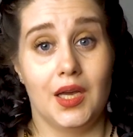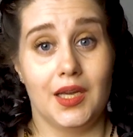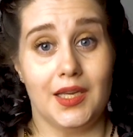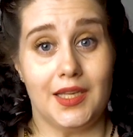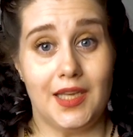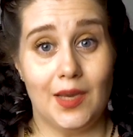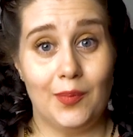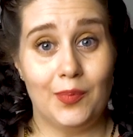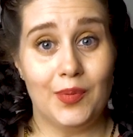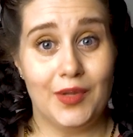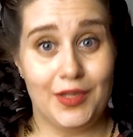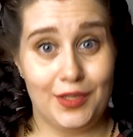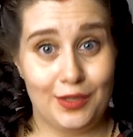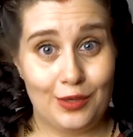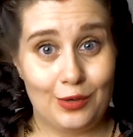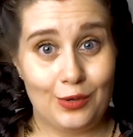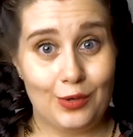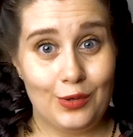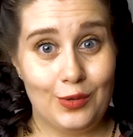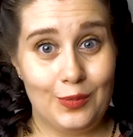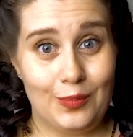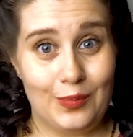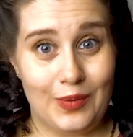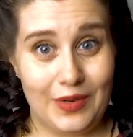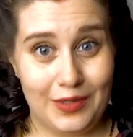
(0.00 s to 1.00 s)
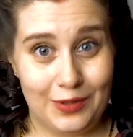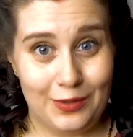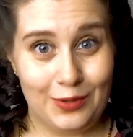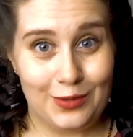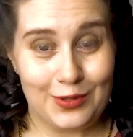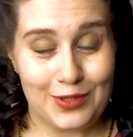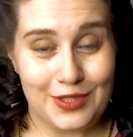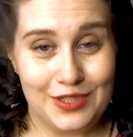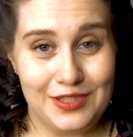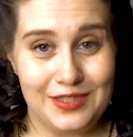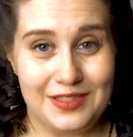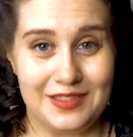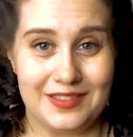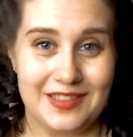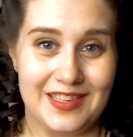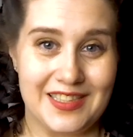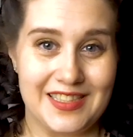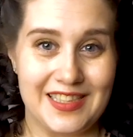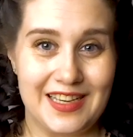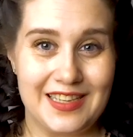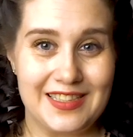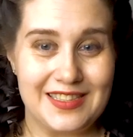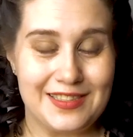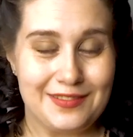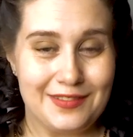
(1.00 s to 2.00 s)
я планирую продолжить
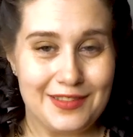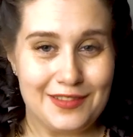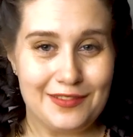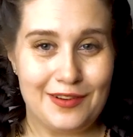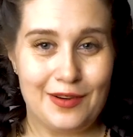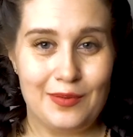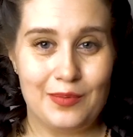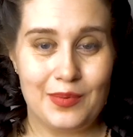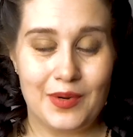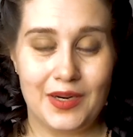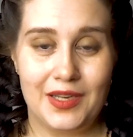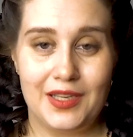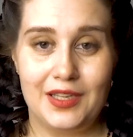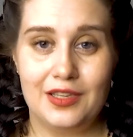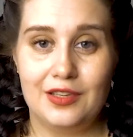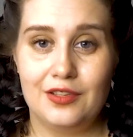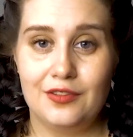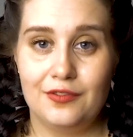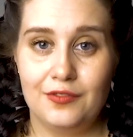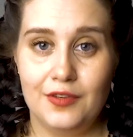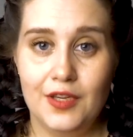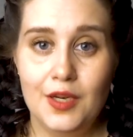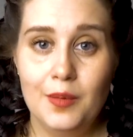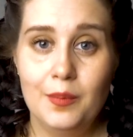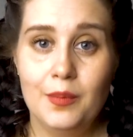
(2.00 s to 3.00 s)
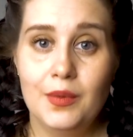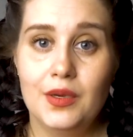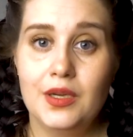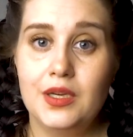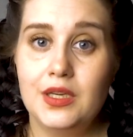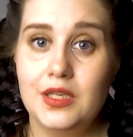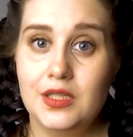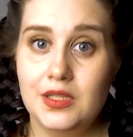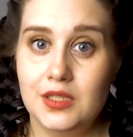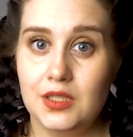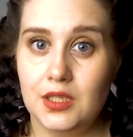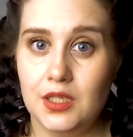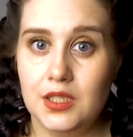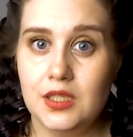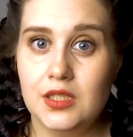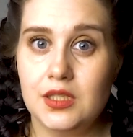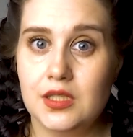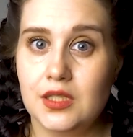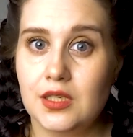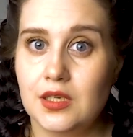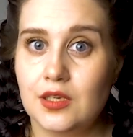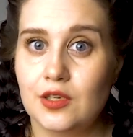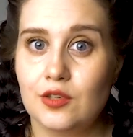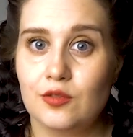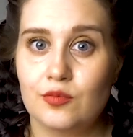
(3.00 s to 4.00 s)
рассказывать вам про какие-то фильмы и
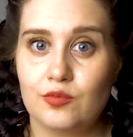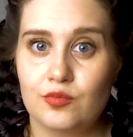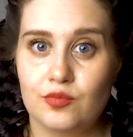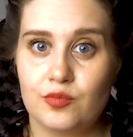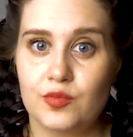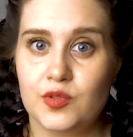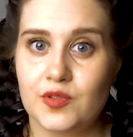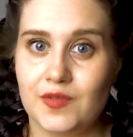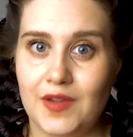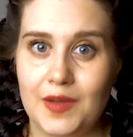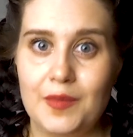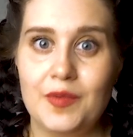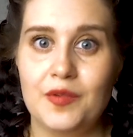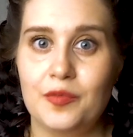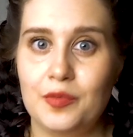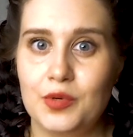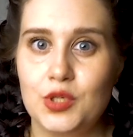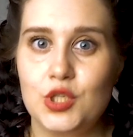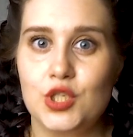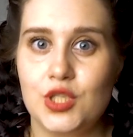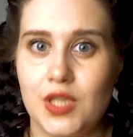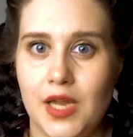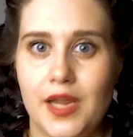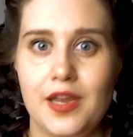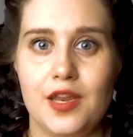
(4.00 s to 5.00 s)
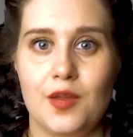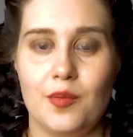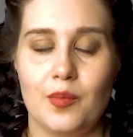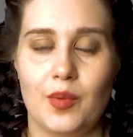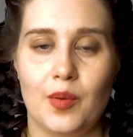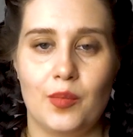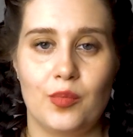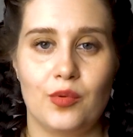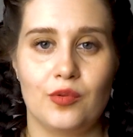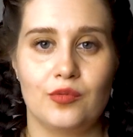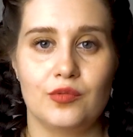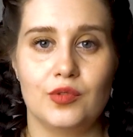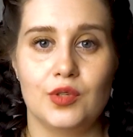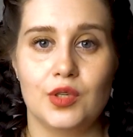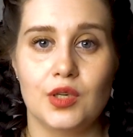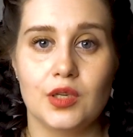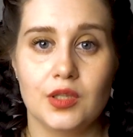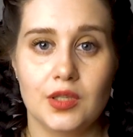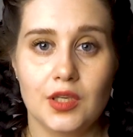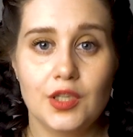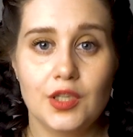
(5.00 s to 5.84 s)
делиться с вами впечатлениями по поводу них.